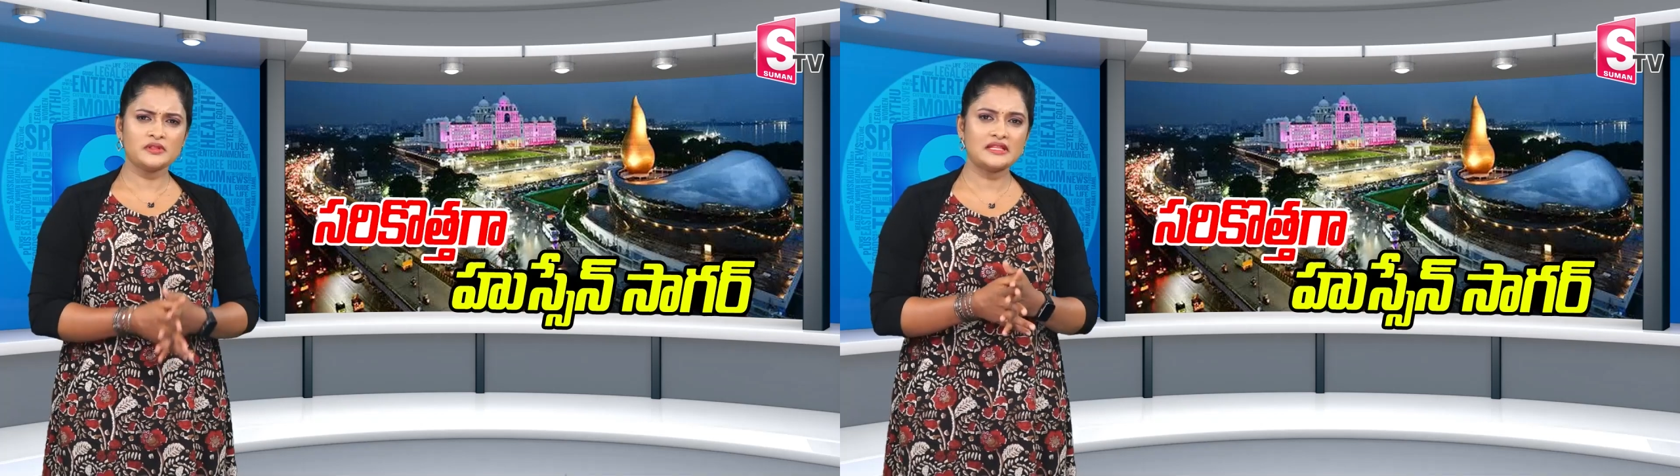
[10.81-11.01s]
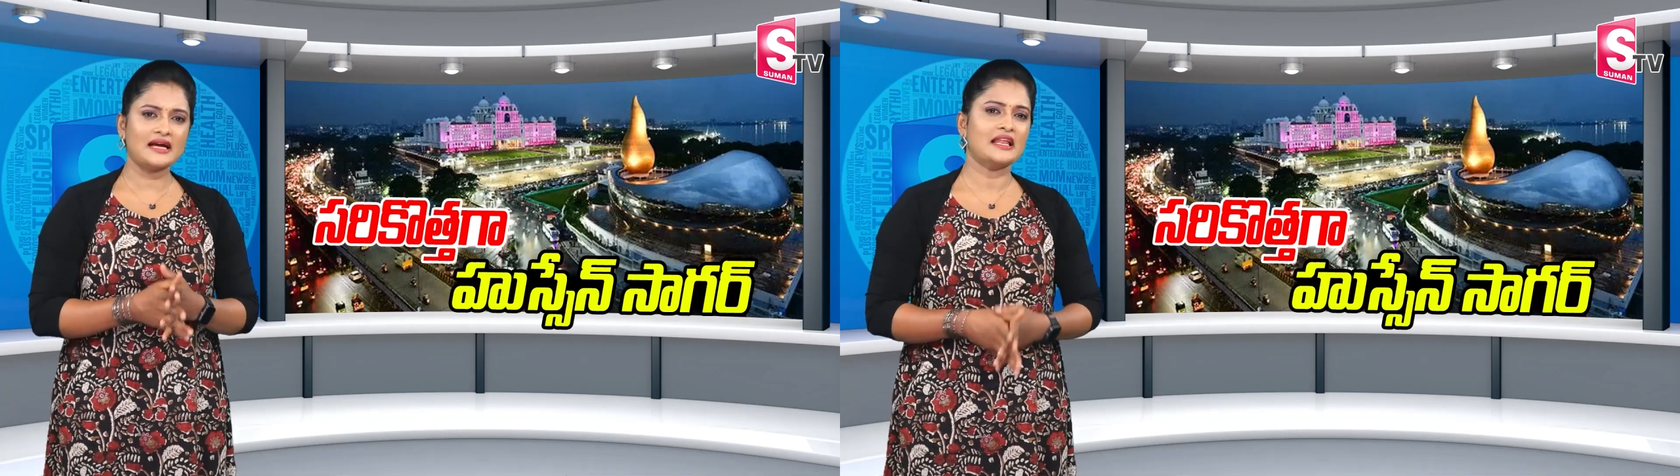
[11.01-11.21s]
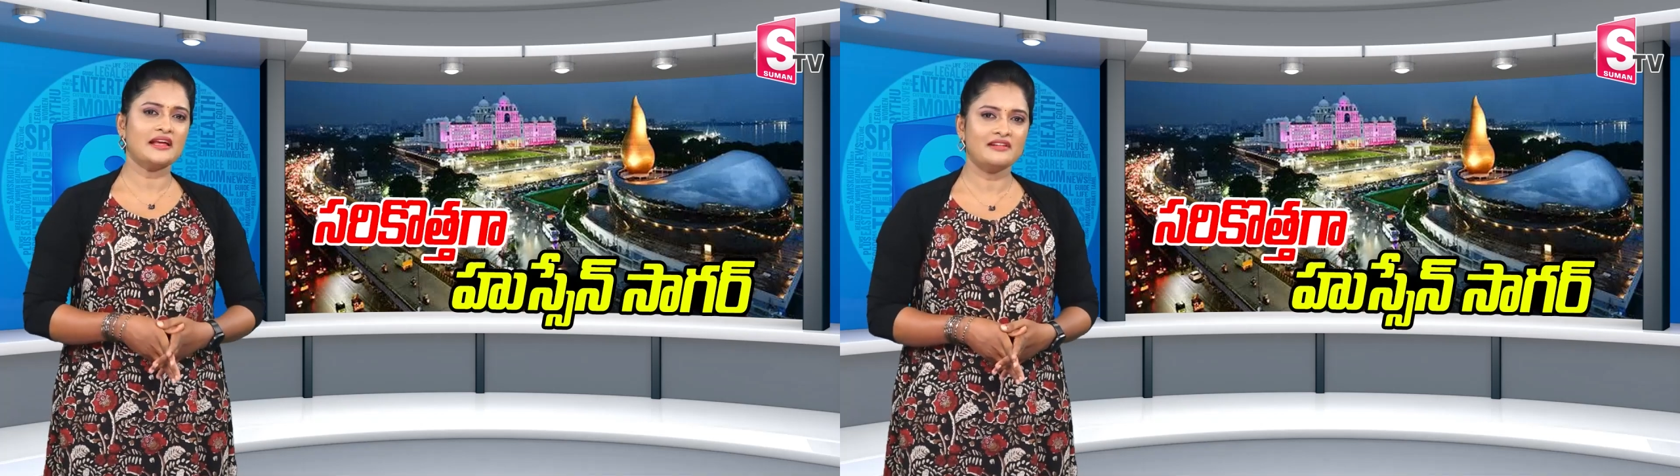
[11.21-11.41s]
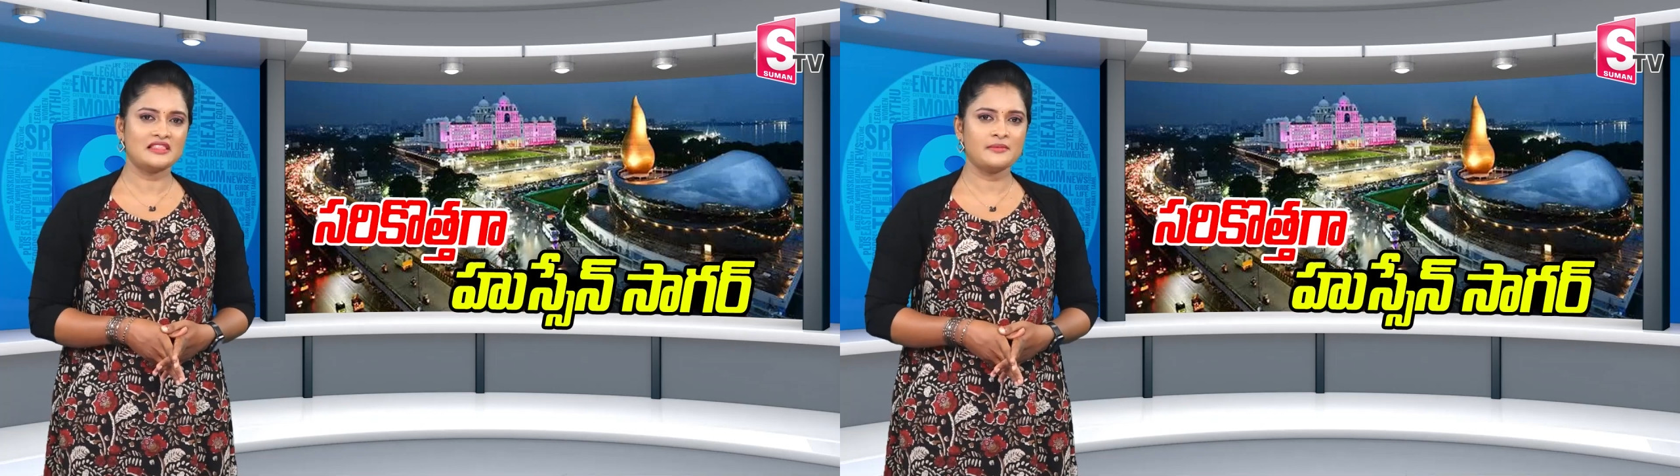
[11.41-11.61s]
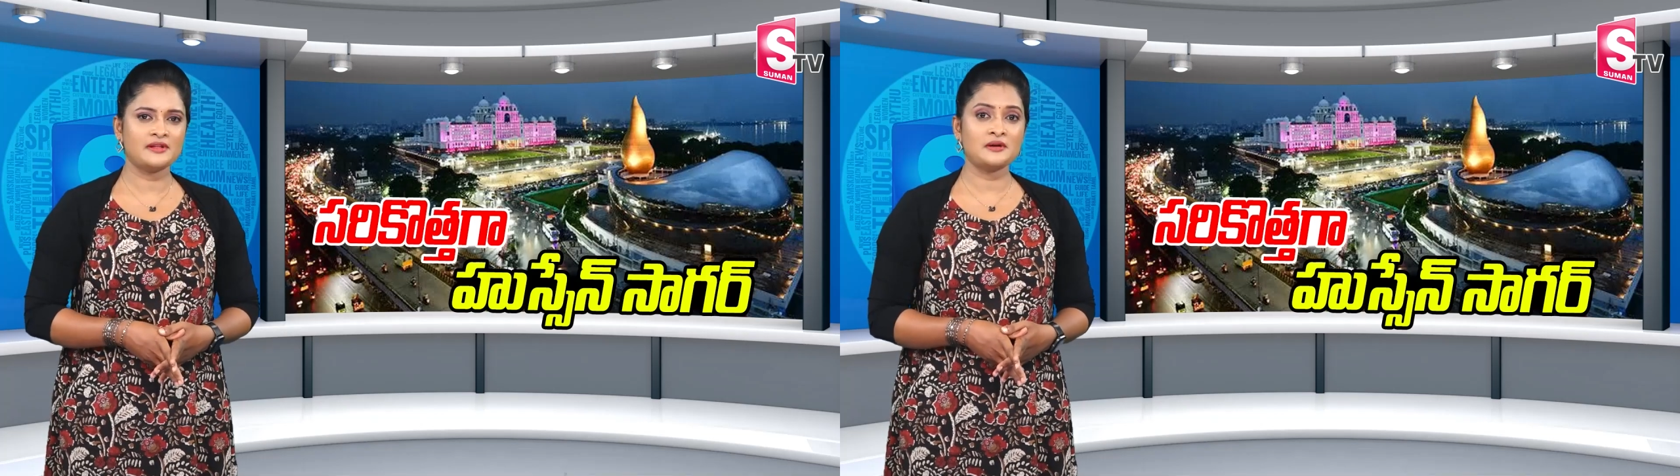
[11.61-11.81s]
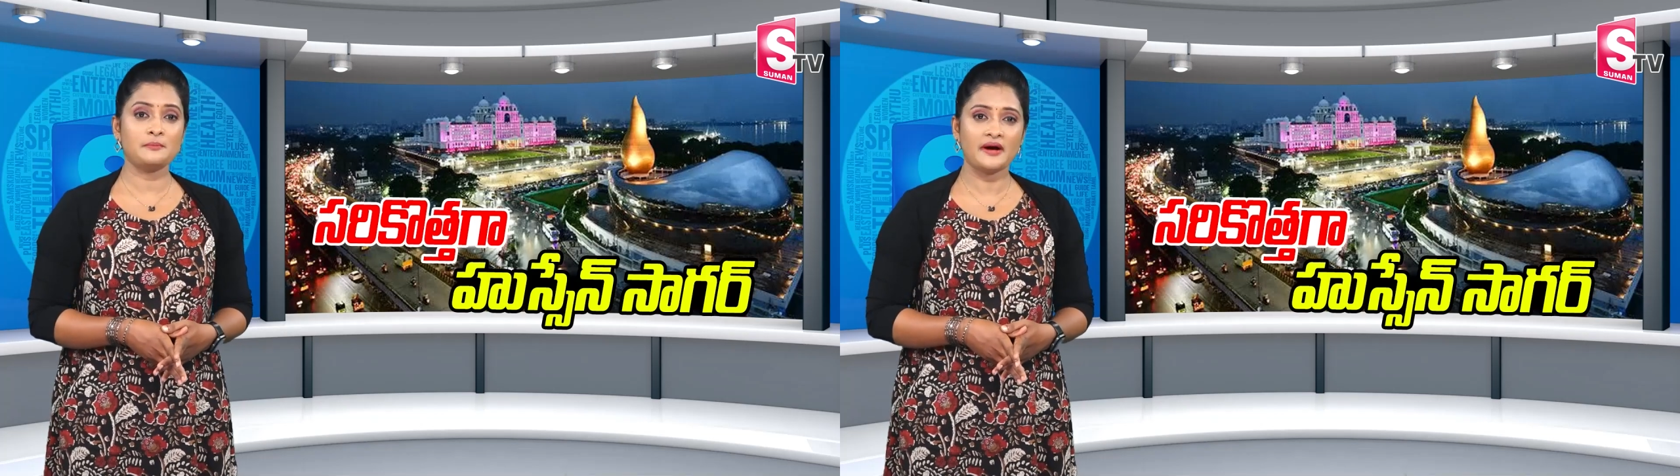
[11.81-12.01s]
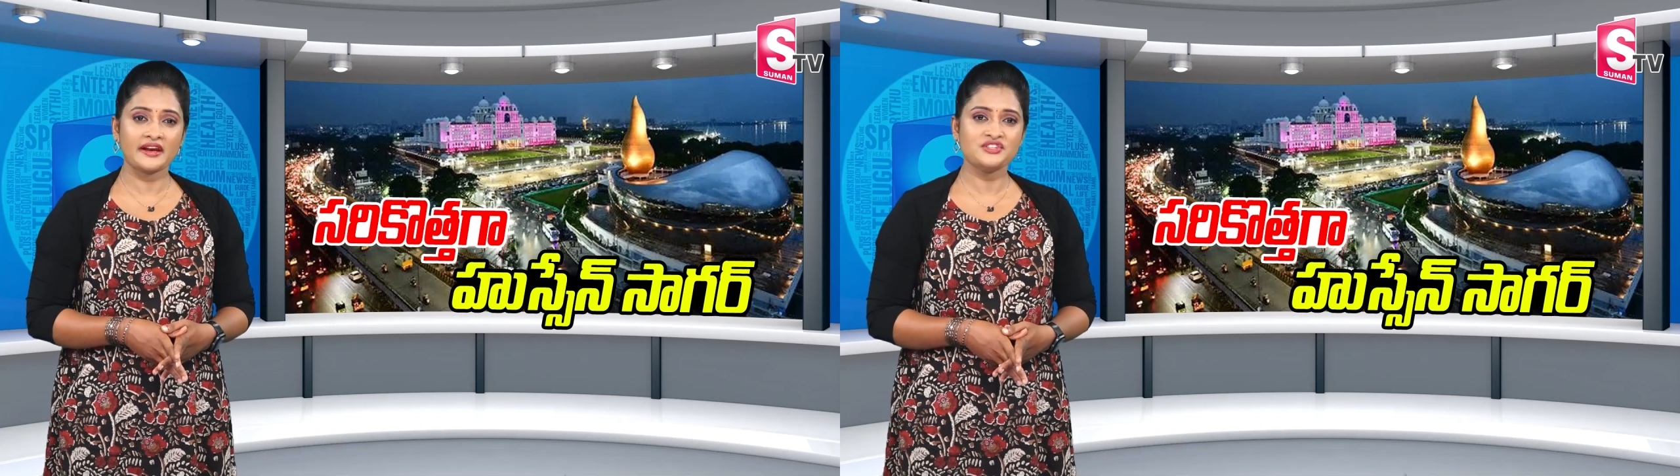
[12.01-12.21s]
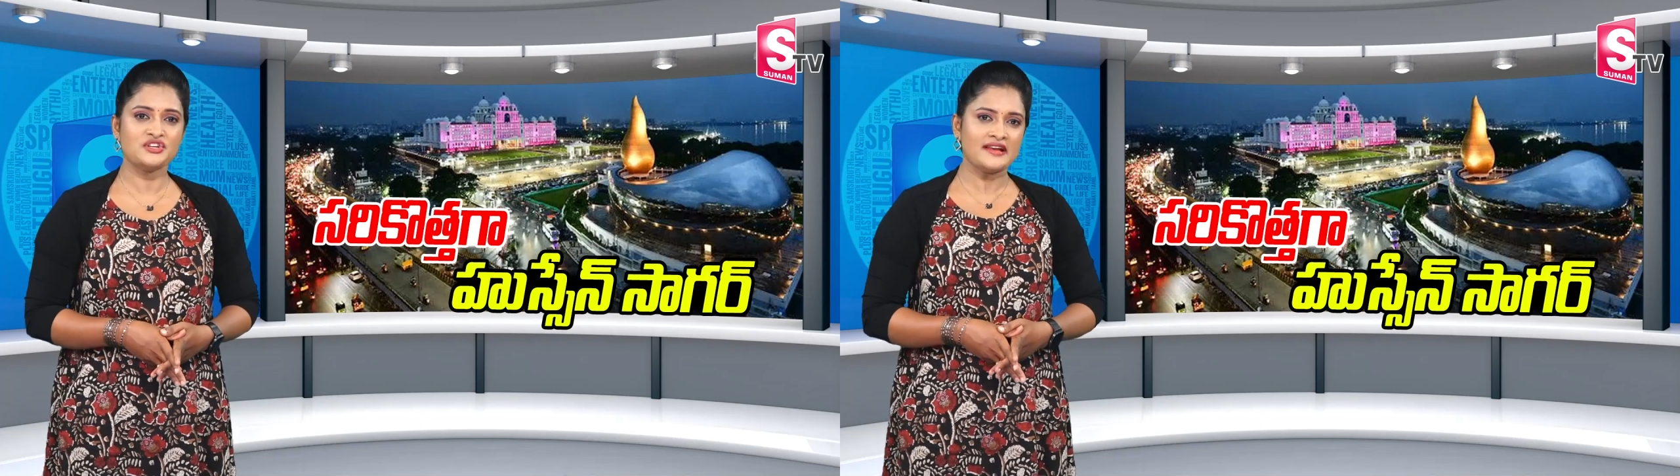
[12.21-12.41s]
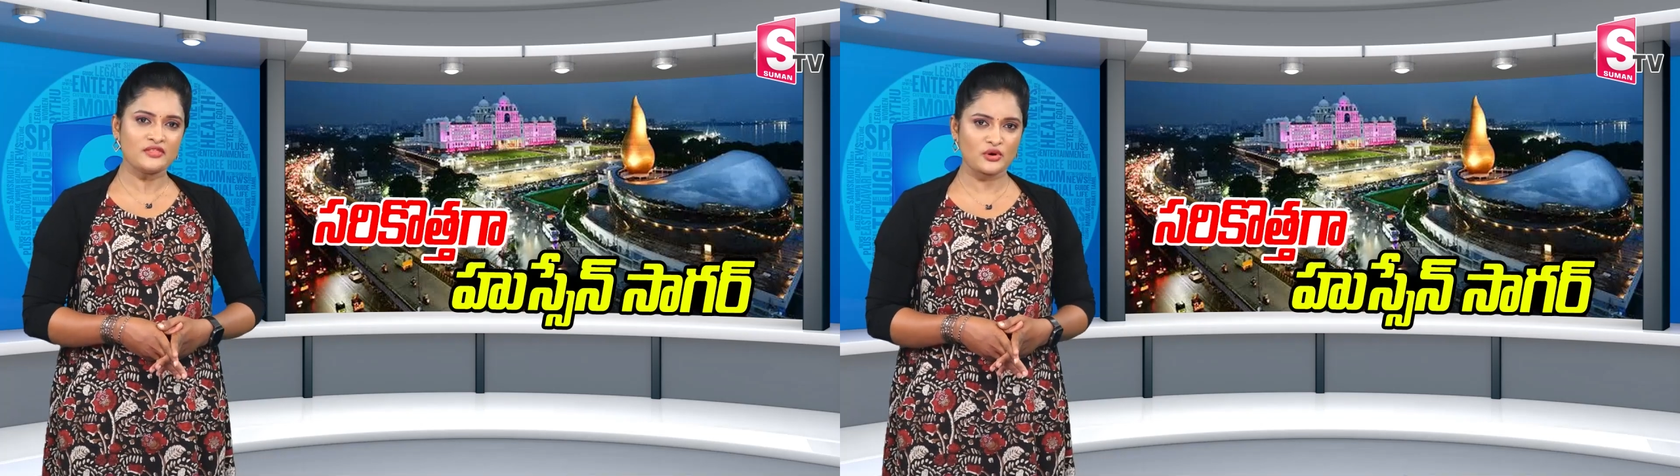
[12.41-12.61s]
దగ్గరికి వెళ్తే మాత్రం భరించలేని